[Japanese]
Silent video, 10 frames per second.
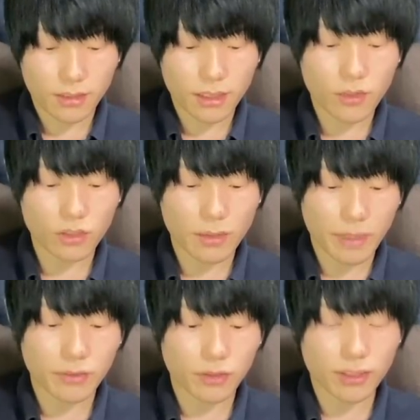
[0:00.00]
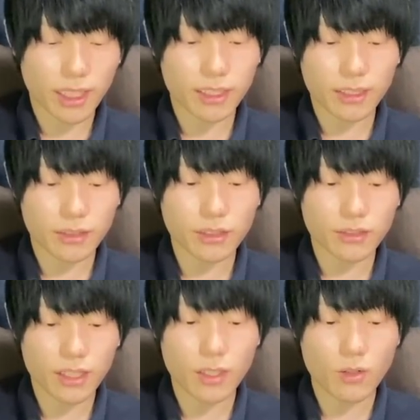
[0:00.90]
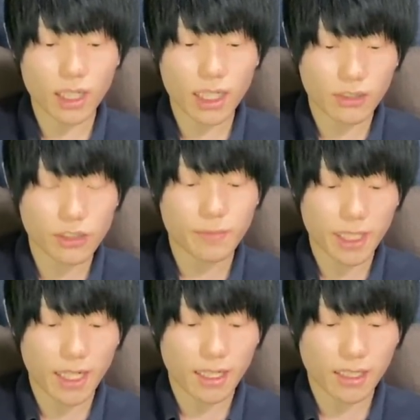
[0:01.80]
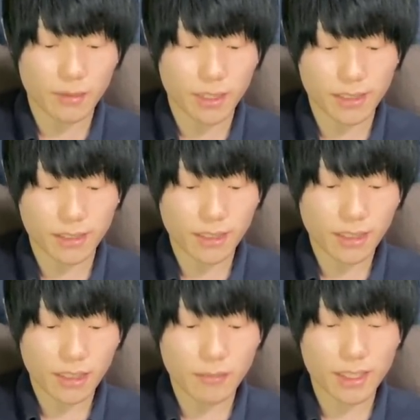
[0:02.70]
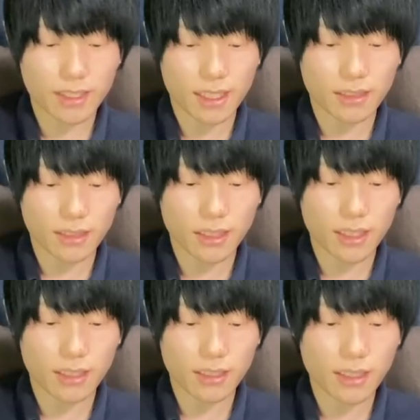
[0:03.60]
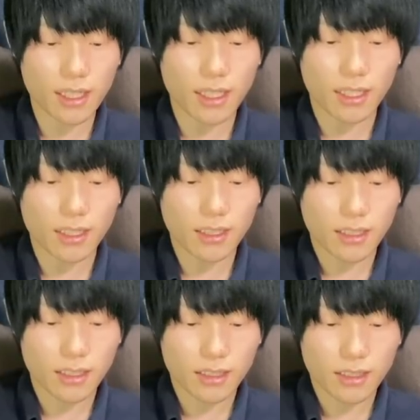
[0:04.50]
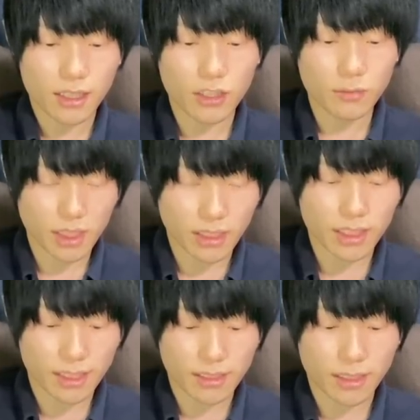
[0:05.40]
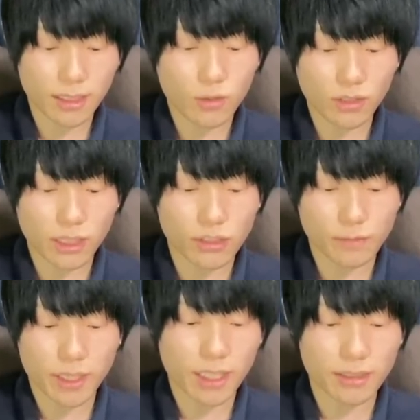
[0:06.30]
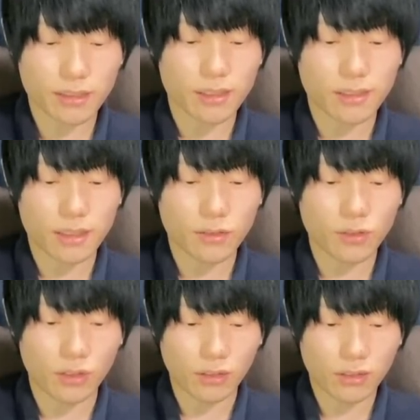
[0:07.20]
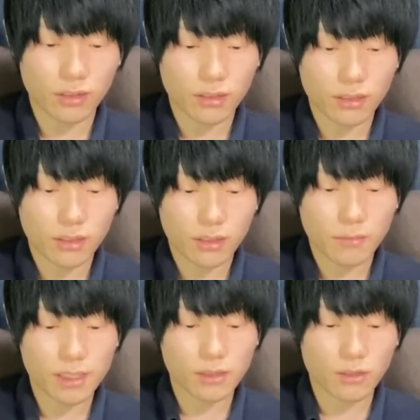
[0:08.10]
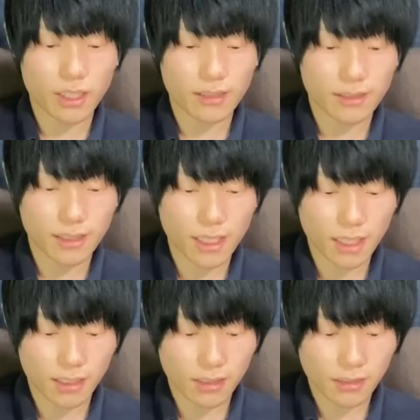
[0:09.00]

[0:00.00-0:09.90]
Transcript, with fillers: でここでバフを耐えてくるので、ここからループがかかります。でまず殴っていってエリオンも殴りですね。でここでループかかるんですけど、まずロレンツが